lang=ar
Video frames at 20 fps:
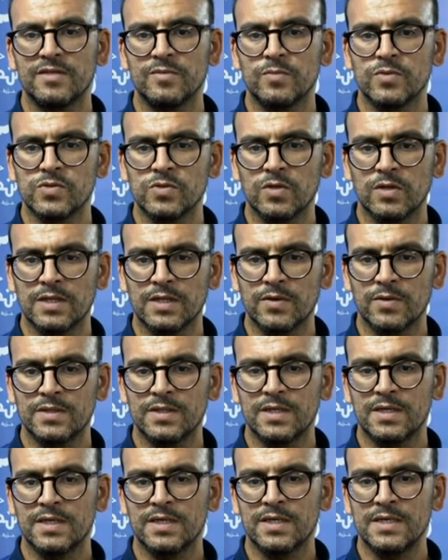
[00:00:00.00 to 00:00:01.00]
بالسلطة
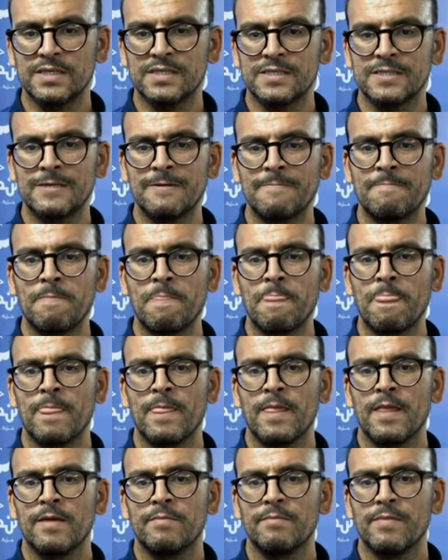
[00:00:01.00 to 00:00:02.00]
وتركيز
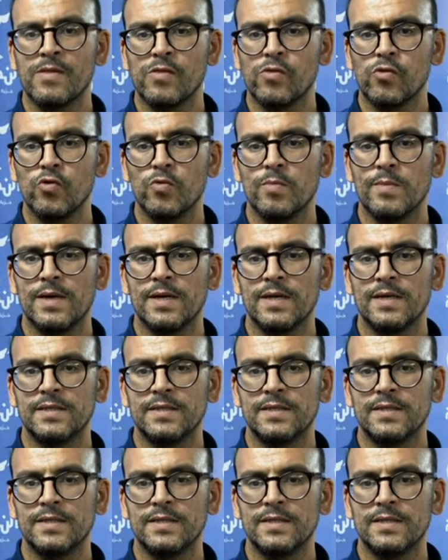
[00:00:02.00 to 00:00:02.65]
منظومة